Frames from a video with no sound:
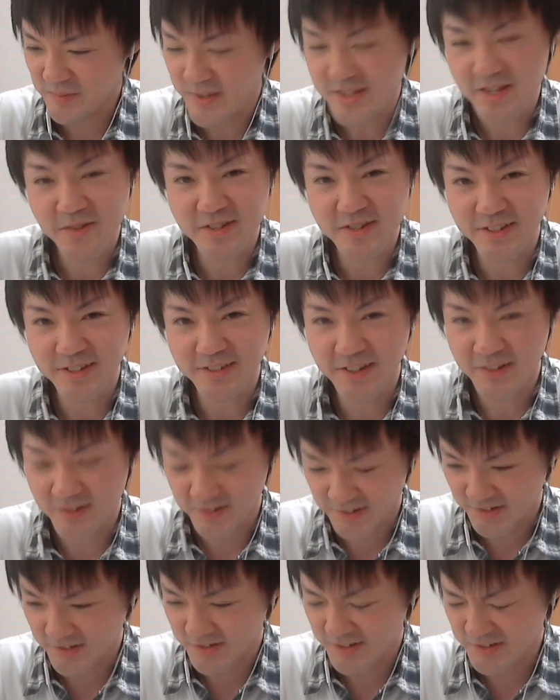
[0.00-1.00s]
めちゃめちゃ楽
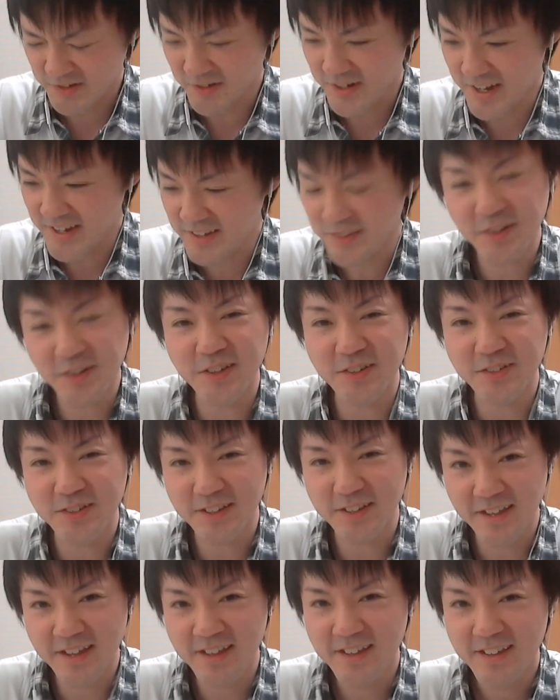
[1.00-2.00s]
しそう。あと、ライトニング
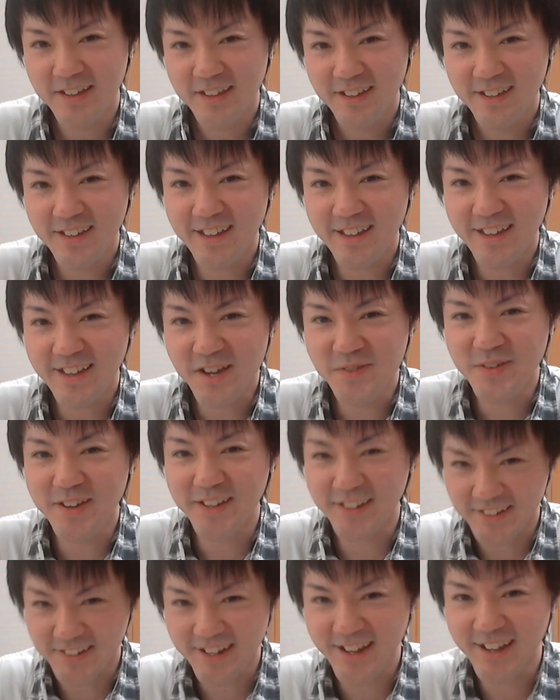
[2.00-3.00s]
がね、えー、やばいですね。